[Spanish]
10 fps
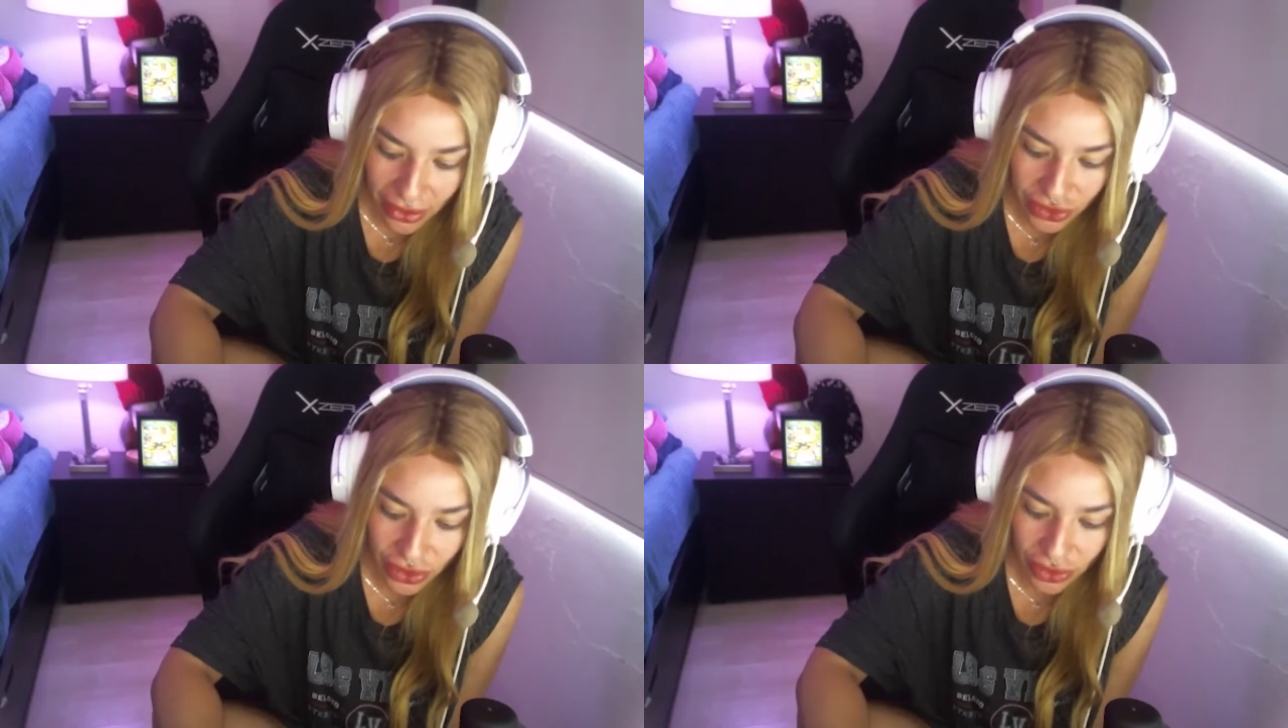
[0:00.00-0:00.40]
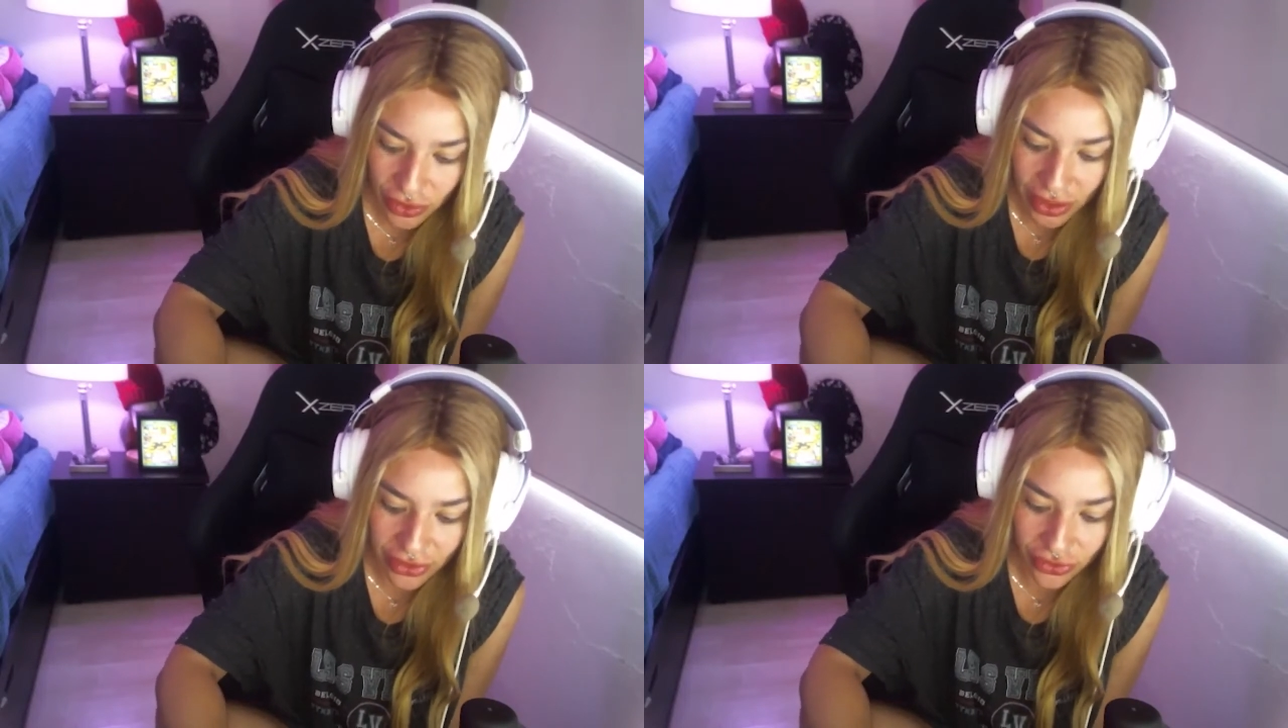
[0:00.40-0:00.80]
Yo
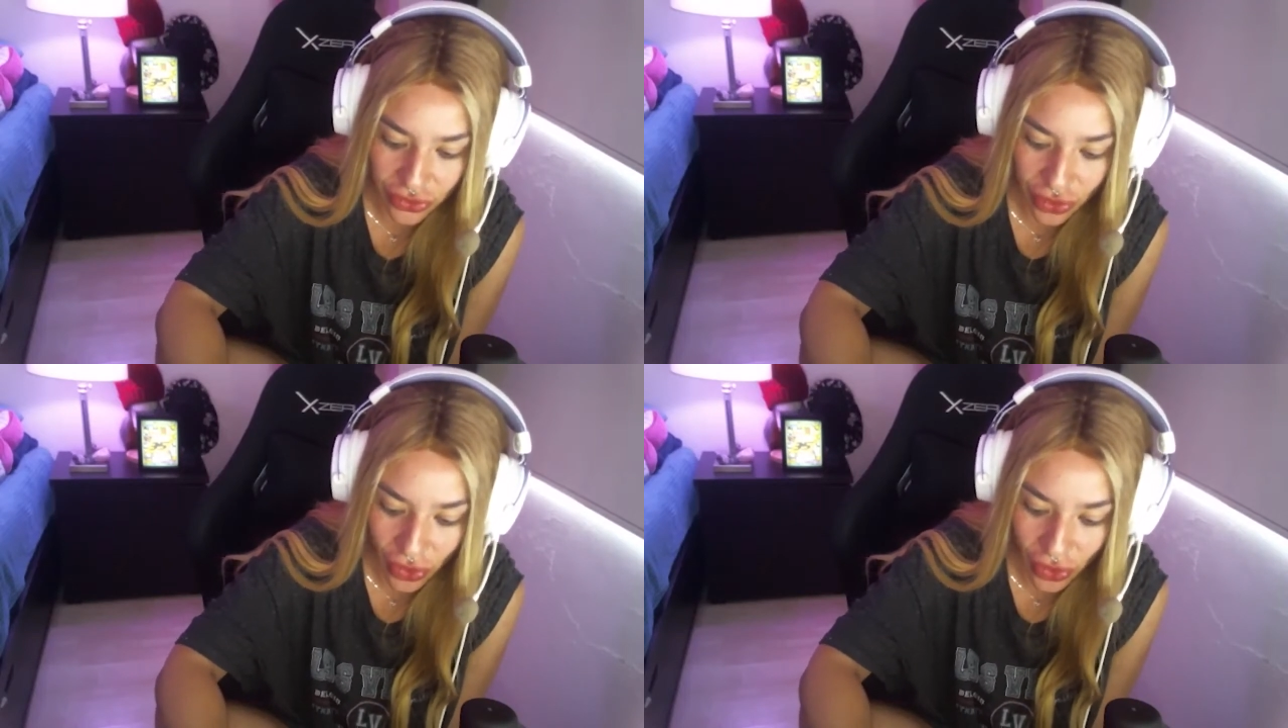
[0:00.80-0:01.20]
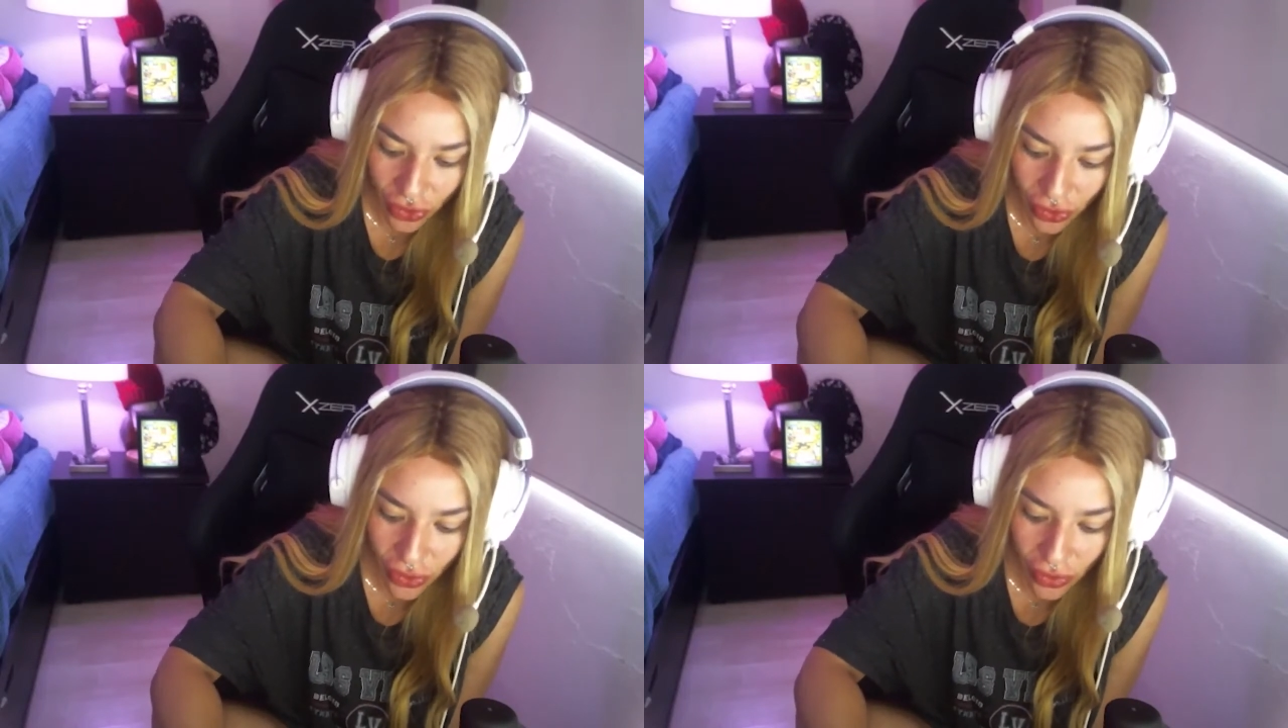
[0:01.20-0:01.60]
creo que
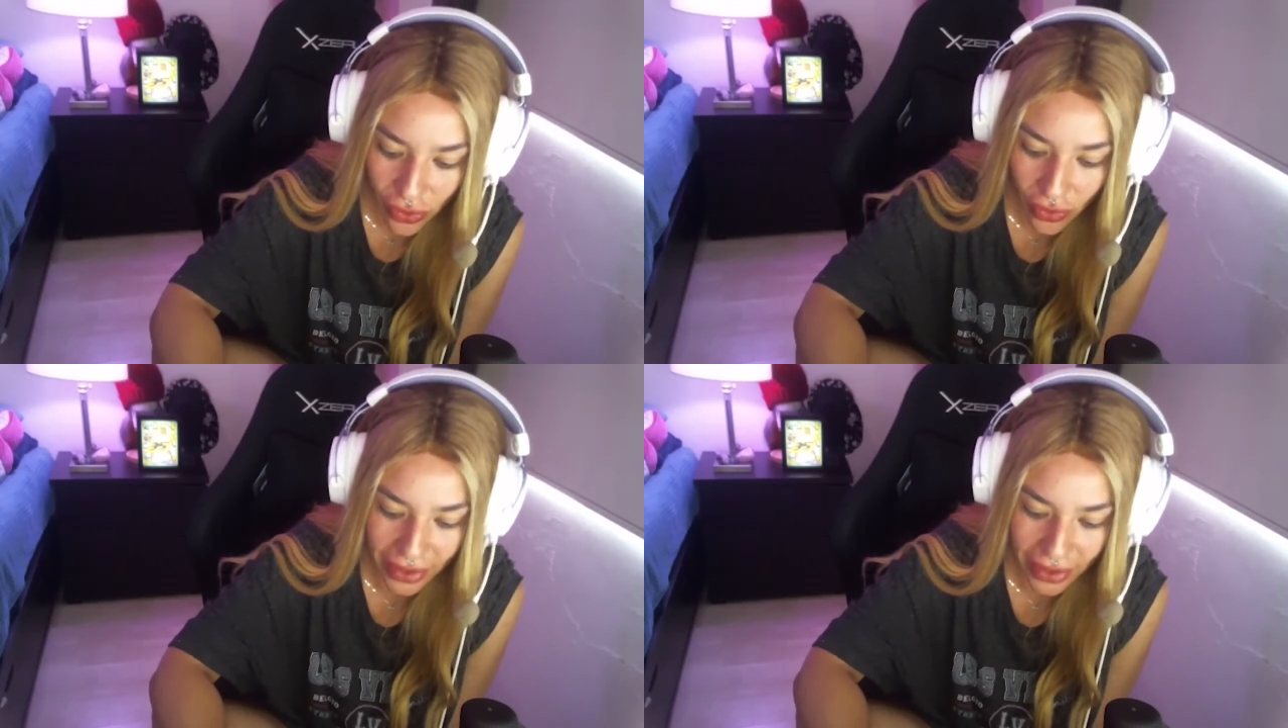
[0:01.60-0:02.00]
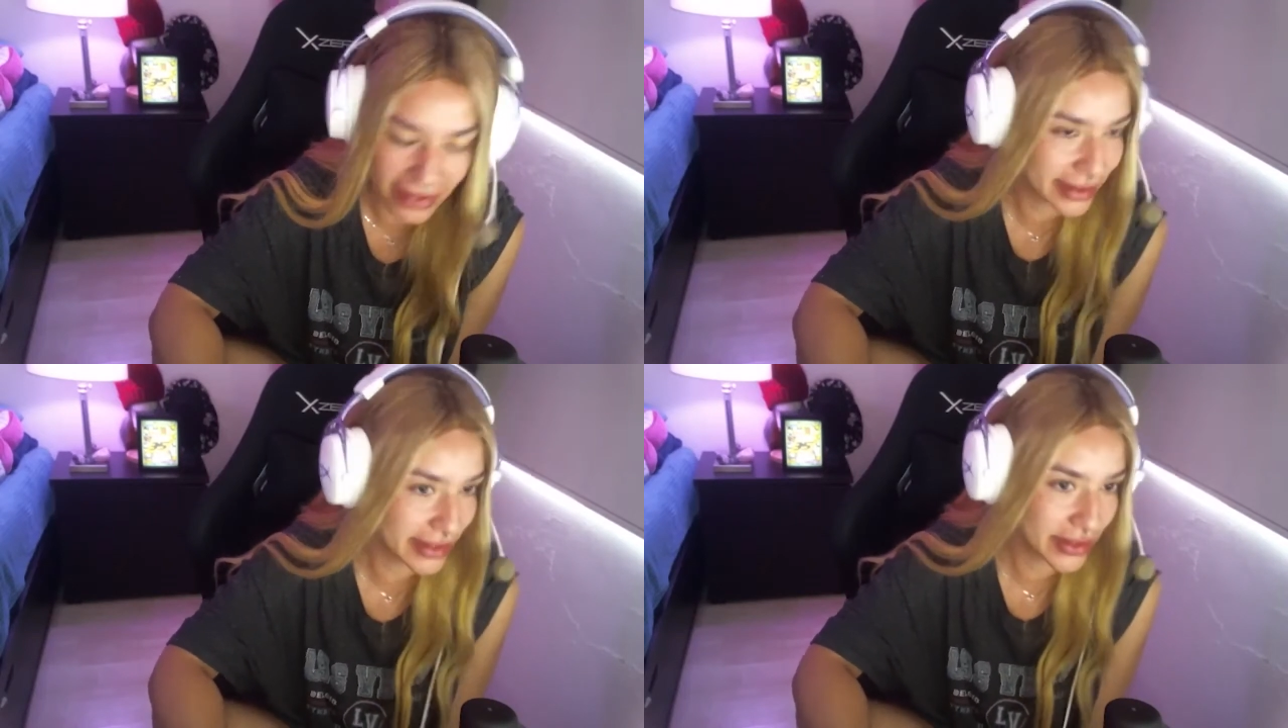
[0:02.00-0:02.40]
todo en
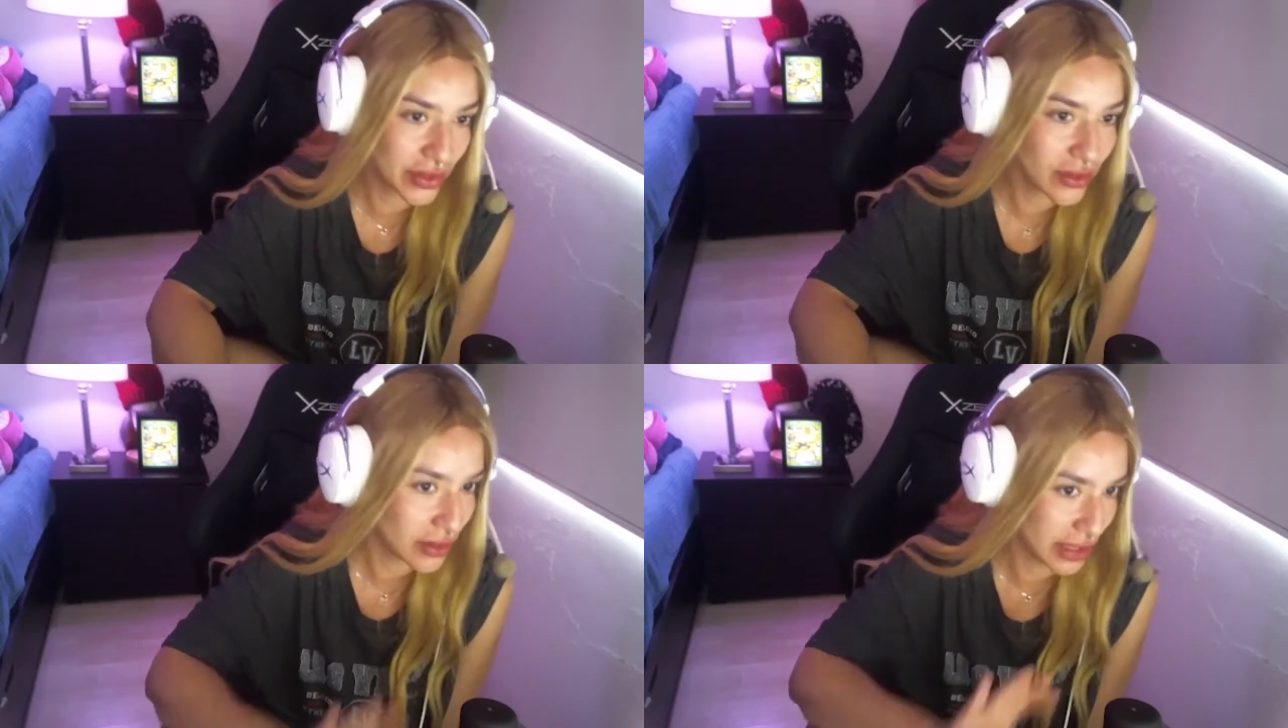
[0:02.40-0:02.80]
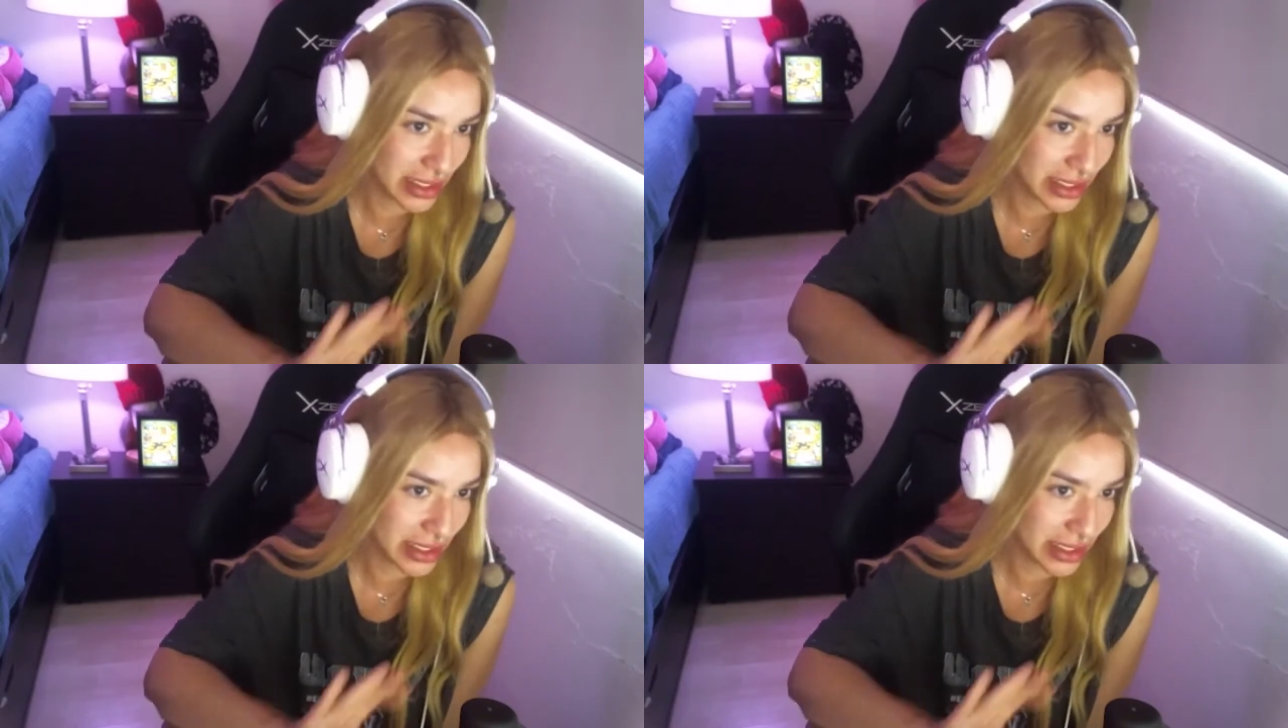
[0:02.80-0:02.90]
exceso